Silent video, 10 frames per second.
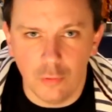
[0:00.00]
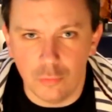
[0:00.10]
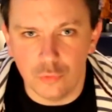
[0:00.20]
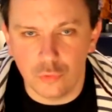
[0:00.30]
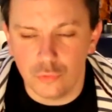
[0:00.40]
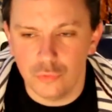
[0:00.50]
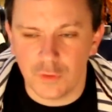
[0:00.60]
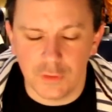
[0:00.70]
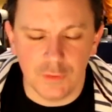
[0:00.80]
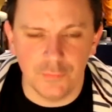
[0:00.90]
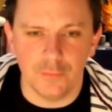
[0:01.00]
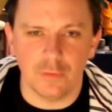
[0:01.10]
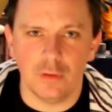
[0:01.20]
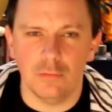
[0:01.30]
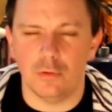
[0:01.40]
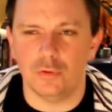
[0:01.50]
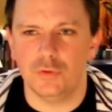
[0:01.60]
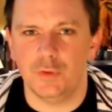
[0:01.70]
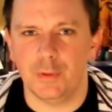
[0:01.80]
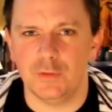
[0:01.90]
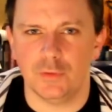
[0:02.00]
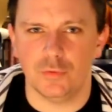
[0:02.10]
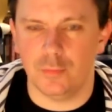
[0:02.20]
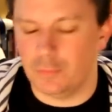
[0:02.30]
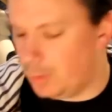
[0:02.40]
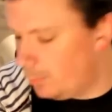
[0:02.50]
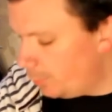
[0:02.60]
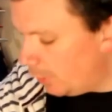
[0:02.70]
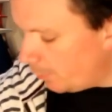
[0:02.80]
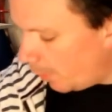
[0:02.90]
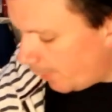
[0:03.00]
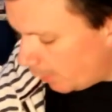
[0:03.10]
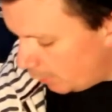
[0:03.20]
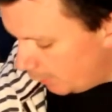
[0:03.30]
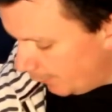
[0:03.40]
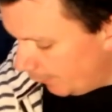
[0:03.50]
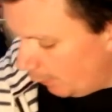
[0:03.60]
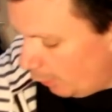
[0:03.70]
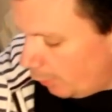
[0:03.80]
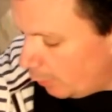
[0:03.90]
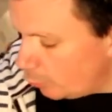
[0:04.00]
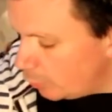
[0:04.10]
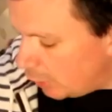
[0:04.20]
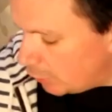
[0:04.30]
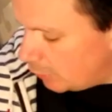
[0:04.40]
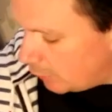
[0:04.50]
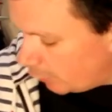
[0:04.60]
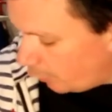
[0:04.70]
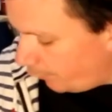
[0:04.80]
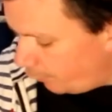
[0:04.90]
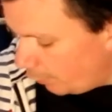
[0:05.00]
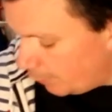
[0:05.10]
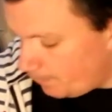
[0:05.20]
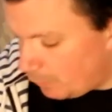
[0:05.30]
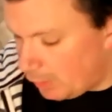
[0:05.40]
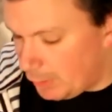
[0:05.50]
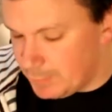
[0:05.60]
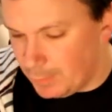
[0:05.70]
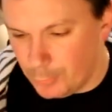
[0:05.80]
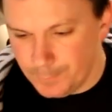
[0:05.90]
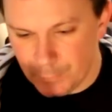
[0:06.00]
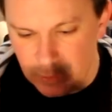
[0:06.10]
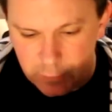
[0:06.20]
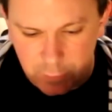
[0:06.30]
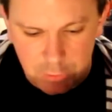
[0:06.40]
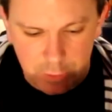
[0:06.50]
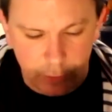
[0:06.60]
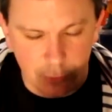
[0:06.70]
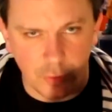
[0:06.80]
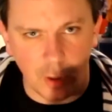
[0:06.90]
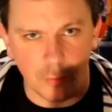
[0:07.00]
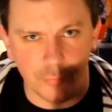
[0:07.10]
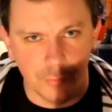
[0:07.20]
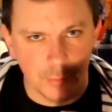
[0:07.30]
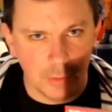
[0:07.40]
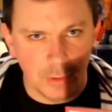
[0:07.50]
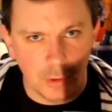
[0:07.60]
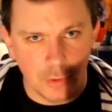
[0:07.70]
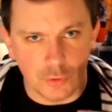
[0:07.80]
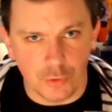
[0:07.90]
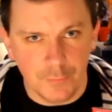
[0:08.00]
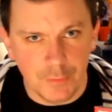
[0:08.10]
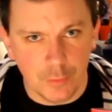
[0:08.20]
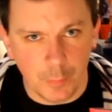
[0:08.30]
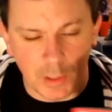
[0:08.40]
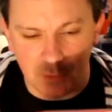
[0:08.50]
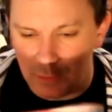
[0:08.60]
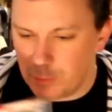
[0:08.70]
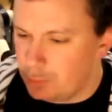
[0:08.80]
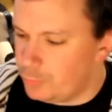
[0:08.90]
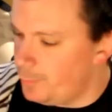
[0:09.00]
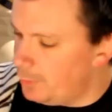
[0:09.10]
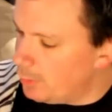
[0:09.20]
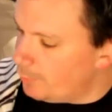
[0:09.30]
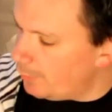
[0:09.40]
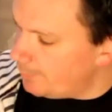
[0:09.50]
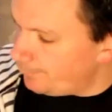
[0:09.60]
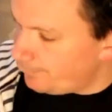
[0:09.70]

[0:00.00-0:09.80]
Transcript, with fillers: autour du 5-6 février, voilà, je sais pas exactement, quelque part par là. Et donc j'ai acheté cette revue très récemment, il s'agit de la revue Jeux vidéo pratique, je vais le mettre comme ça